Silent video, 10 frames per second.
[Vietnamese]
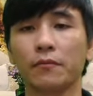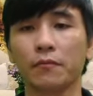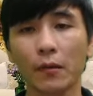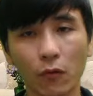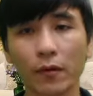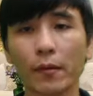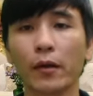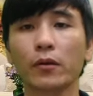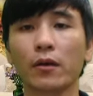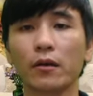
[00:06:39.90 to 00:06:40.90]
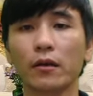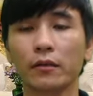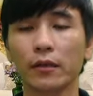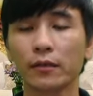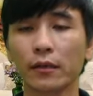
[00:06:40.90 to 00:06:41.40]
bắt buộc phải ba yếu tố đó
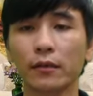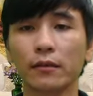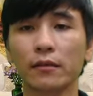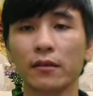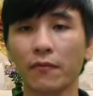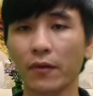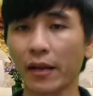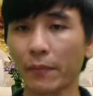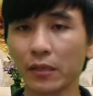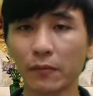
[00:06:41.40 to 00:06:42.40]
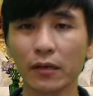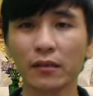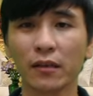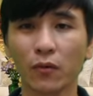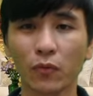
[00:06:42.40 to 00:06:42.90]
thứ tư là phải đẹp như mới
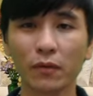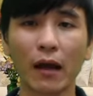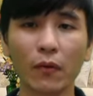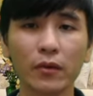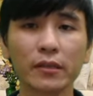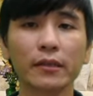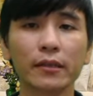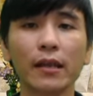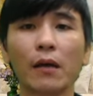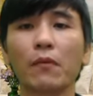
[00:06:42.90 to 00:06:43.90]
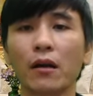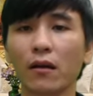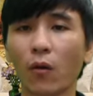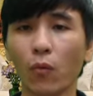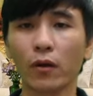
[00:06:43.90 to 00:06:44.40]
nguyên bản nguyên dinh chính hãng mà nó
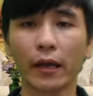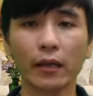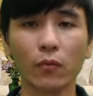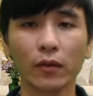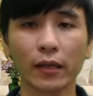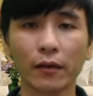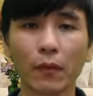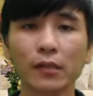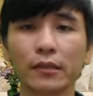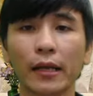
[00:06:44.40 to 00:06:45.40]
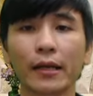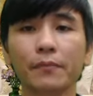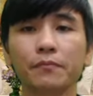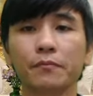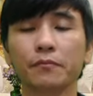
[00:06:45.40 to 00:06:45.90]
cũ kỹ quá thì nó mất sự đẳng cấp
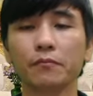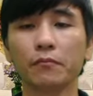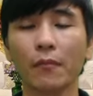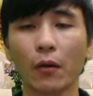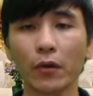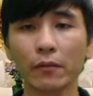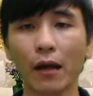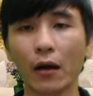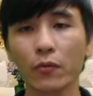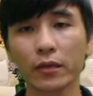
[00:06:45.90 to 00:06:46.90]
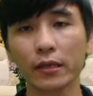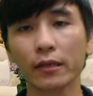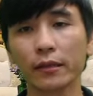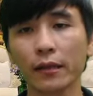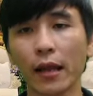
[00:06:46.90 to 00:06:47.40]
mà nguyên bản nguyên
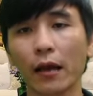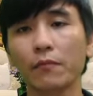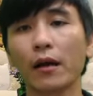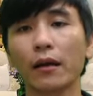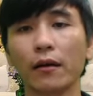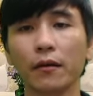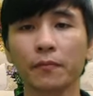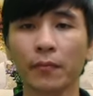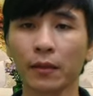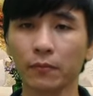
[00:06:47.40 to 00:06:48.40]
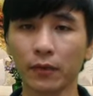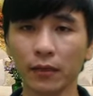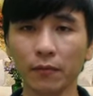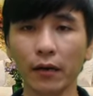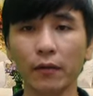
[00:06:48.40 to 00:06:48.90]
dinh chính hãng mà nó
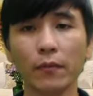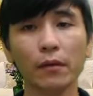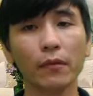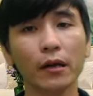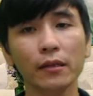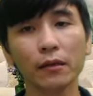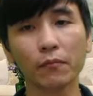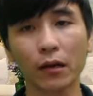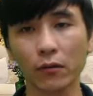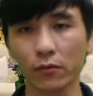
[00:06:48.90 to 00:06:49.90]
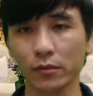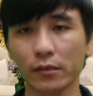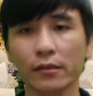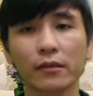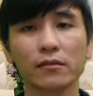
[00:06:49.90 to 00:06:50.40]
mới mới mới mới nhưng mà nó có
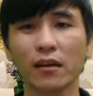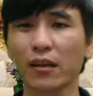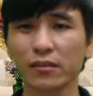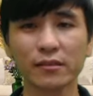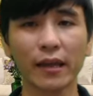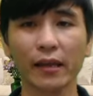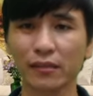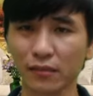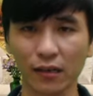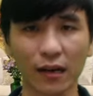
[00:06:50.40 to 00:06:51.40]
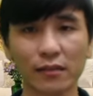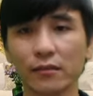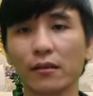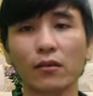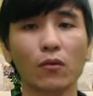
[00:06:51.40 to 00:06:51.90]
sửa sửa sửa nhẹ là sửa
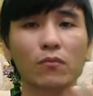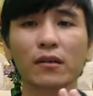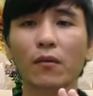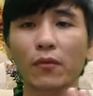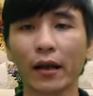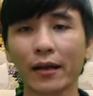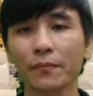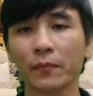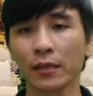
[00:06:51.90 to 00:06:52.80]
là nó cũng không có đẳng cấp